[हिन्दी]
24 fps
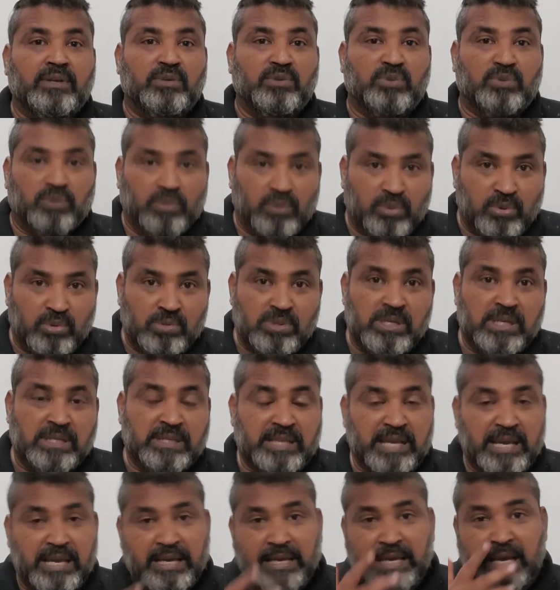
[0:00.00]
तो हो
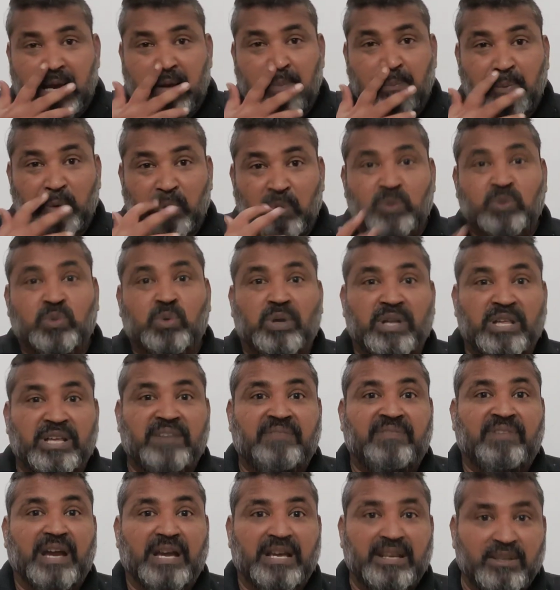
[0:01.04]
सकता है कि आप और थोड़ा
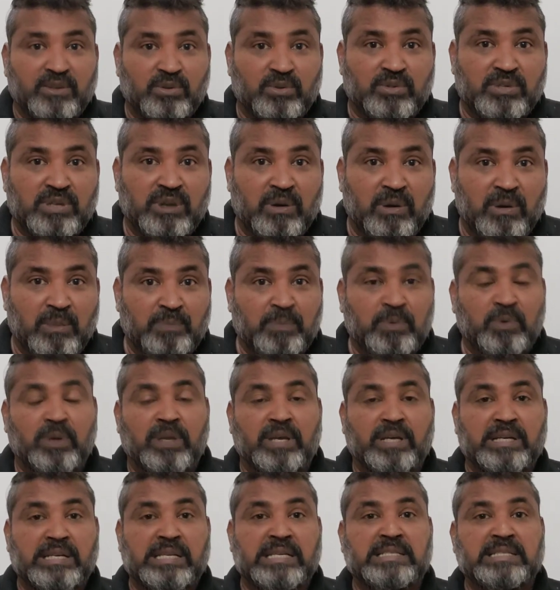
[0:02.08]
रिफाइन हो जाओ आपको
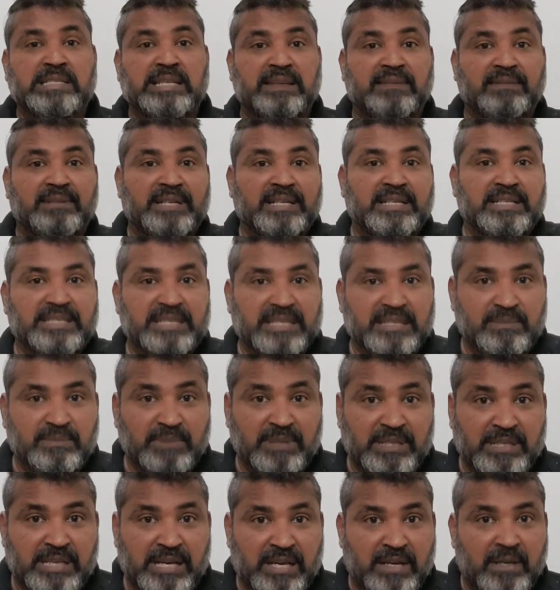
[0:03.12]
एक नेक्स्ट लेवल की चीज
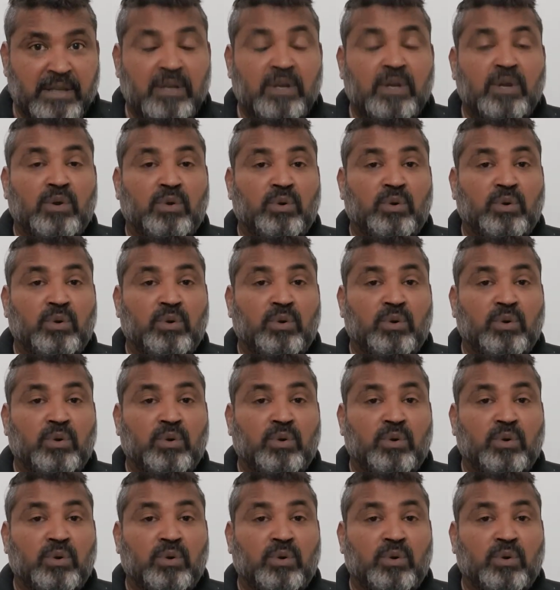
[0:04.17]
मिल जाए